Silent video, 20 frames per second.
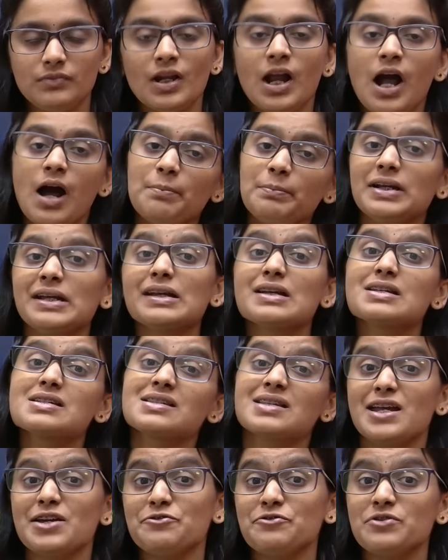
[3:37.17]
அப்போ நீங்கள்
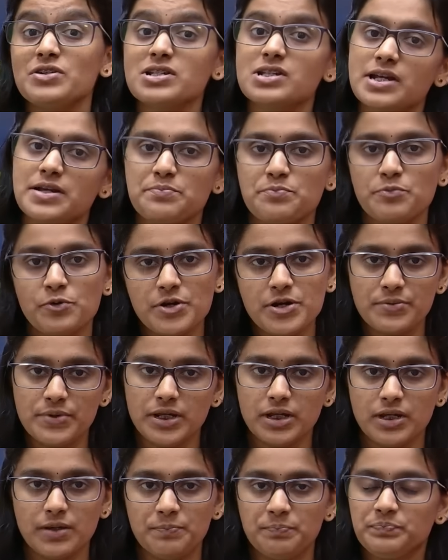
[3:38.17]
சேஃபர் சைட்
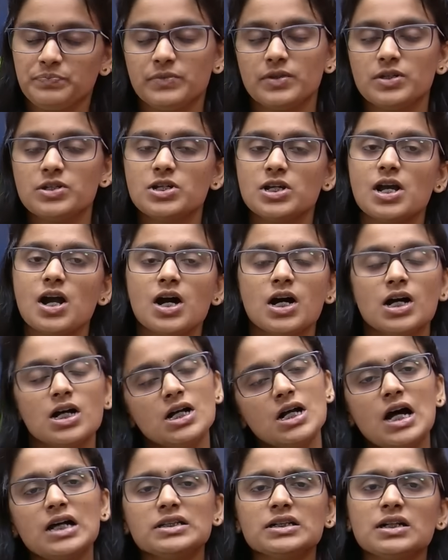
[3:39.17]
போயிடுவீங்க சரியா
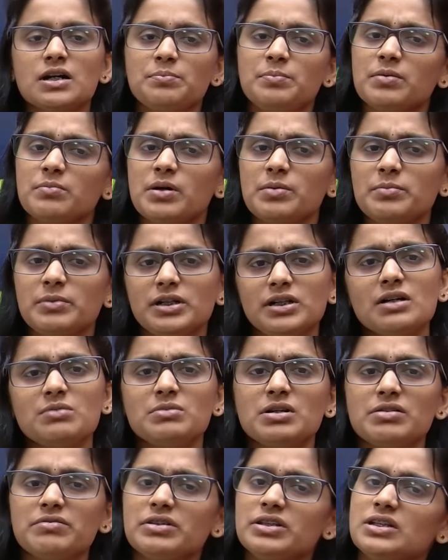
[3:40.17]
அதுக்கப்புறமா மிட்
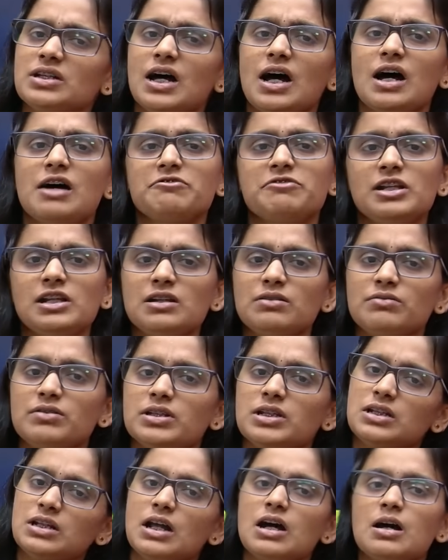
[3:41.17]
டேர்மில் வந்தது ஹாஃப் இயர்லியில்
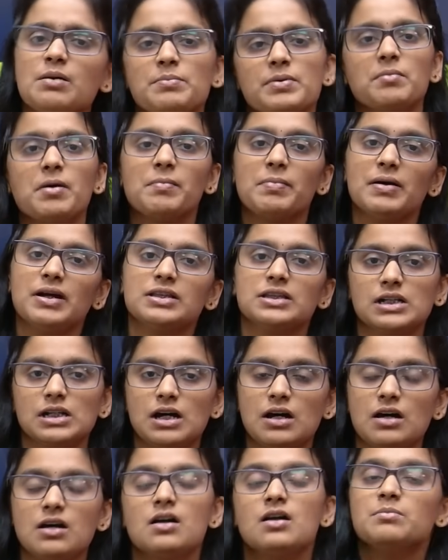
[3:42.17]
வந்ததெல்லாம் அப்புறமா
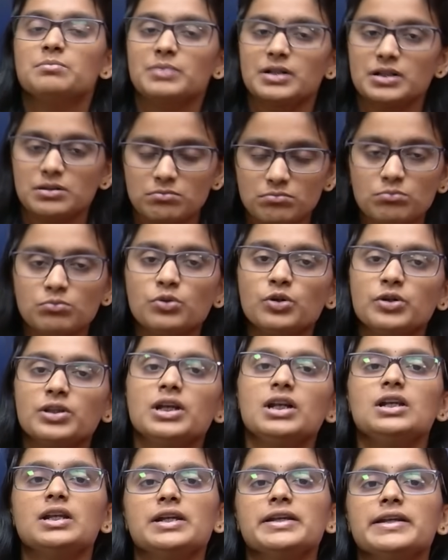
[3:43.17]
பார்த்துக்கலாம் பட்
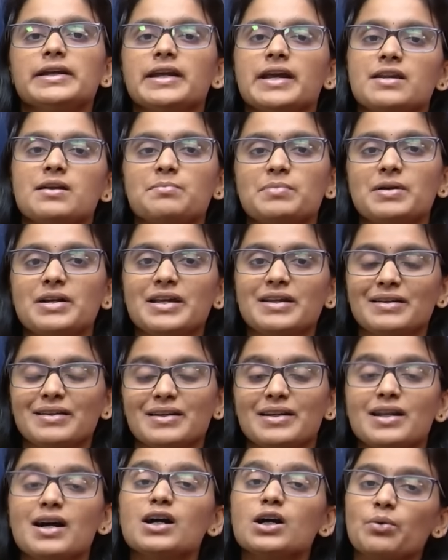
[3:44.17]
முதல்ல நீங்கள் என்ன
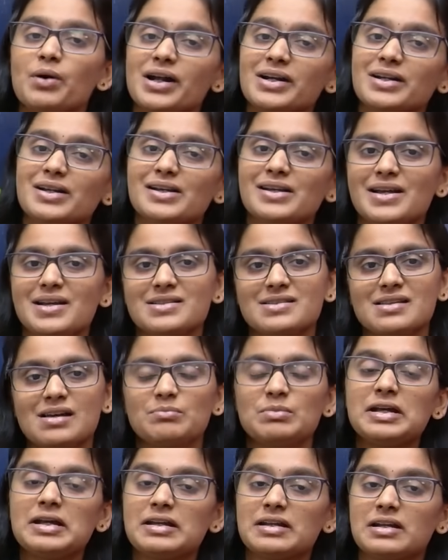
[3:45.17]
பண்ணிடுங்கன்னா குவார்டர்லி
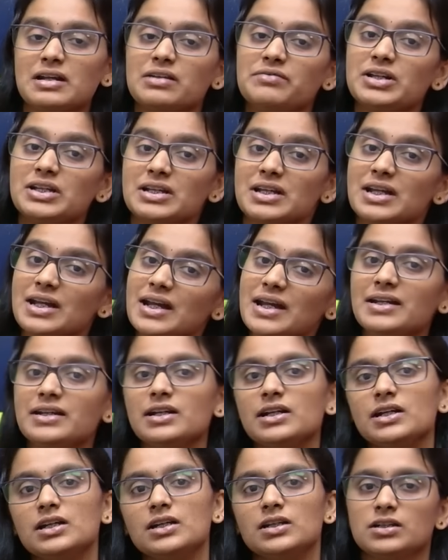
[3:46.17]
எக்ஸாமில் ஏற்கனவே
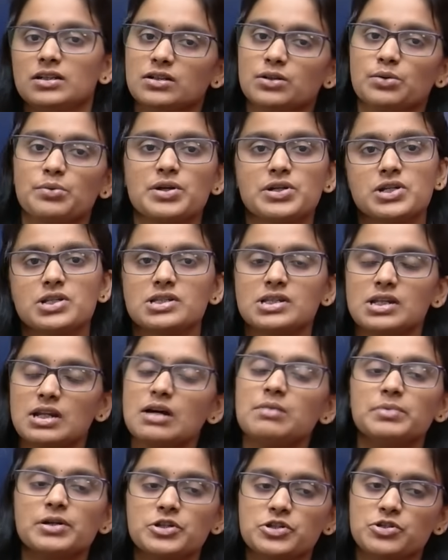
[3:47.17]
கேட்ட கொஷின்ஸ்
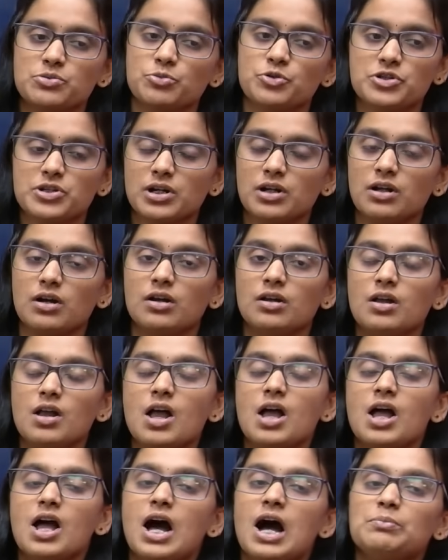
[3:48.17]
எல்லாம் படித்து முடிச்சிடலாம்
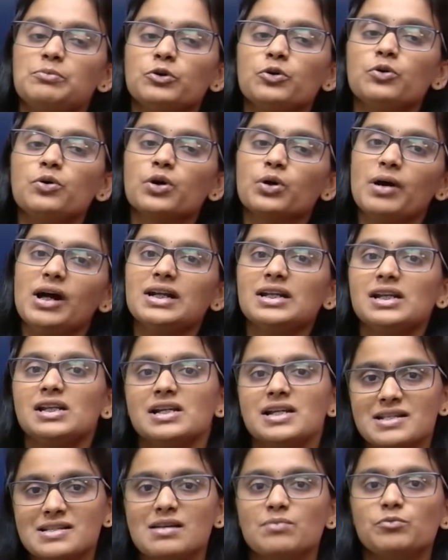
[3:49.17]
அப்போது குவார்டர்லி
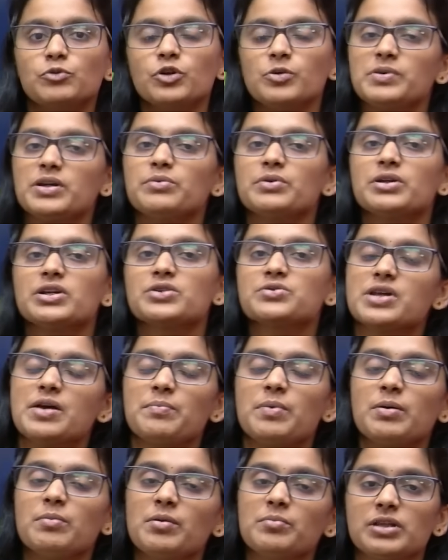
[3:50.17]
எக்ஸாமோட பி
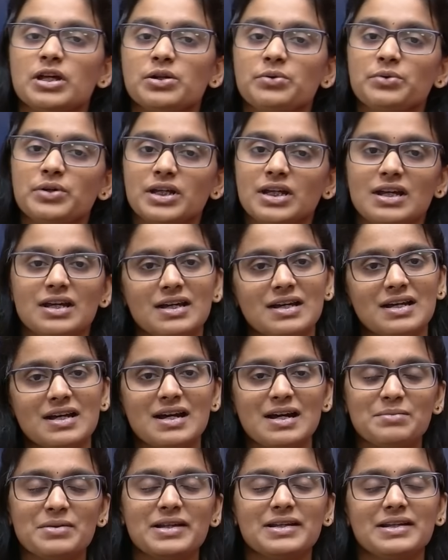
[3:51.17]
எப்போ மேம் தருவீங்க
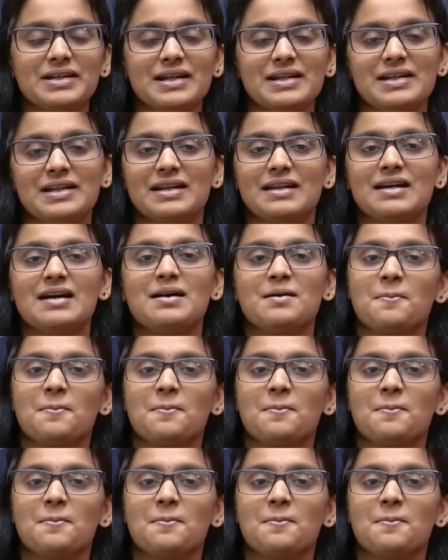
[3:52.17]
அப்படின்னு கேட்டிங்கன்னா